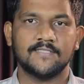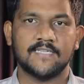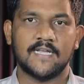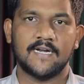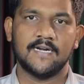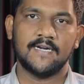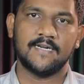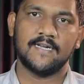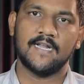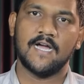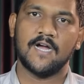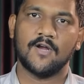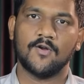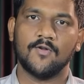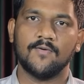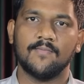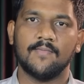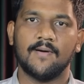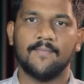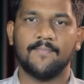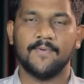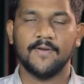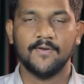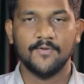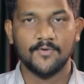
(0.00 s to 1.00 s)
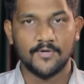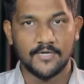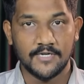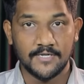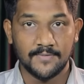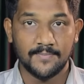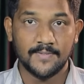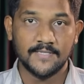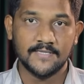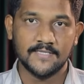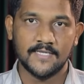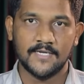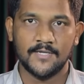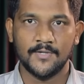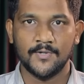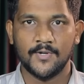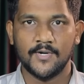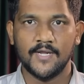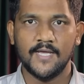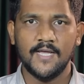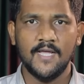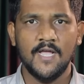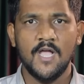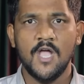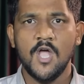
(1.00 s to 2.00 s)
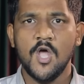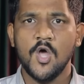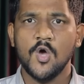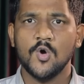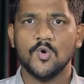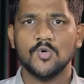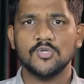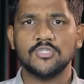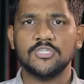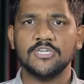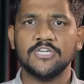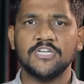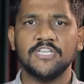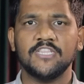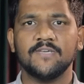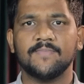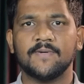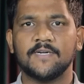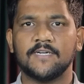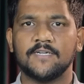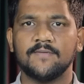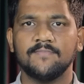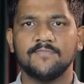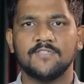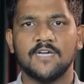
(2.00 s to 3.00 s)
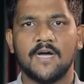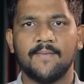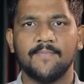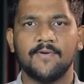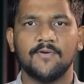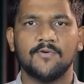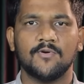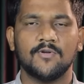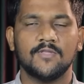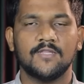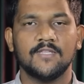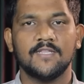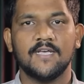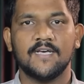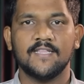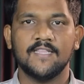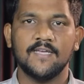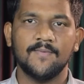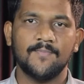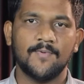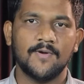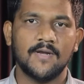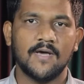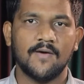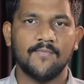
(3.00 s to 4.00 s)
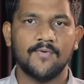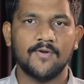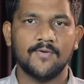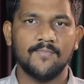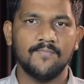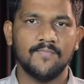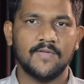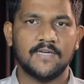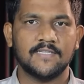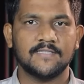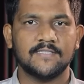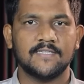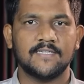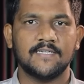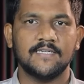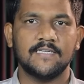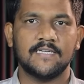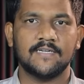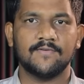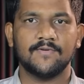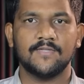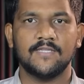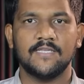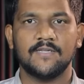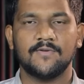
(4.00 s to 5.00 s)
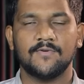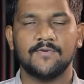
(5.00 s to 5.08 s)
சரண்டர் ஆகணும் அப்படின்னு ஒரு நிபந்தனையோட உச்சநீதிமன்றம் ஜாமீன் கொடுத்தது அதே போல் அவரும் அந்த இருபது